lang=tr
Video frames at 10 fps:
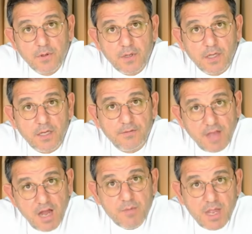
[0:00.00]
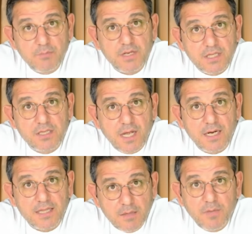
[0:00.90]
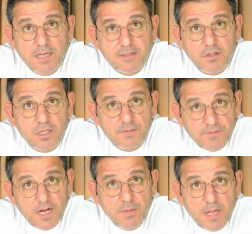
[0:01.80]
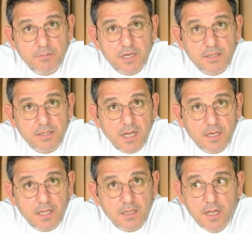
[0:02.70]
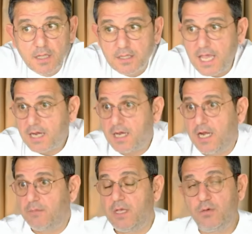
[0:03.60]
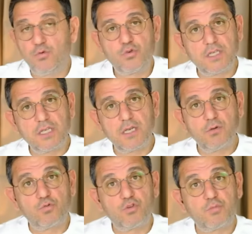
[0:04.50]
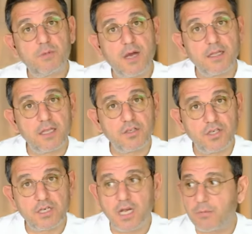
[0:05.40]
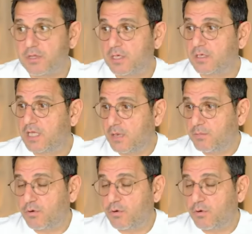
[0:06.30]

e, vermeyen bir iktidardan bahsediyoruz. Veremeyen bir iktidardan. Tek kalemde 302, 301 madenciyi kaybettik. Tek bir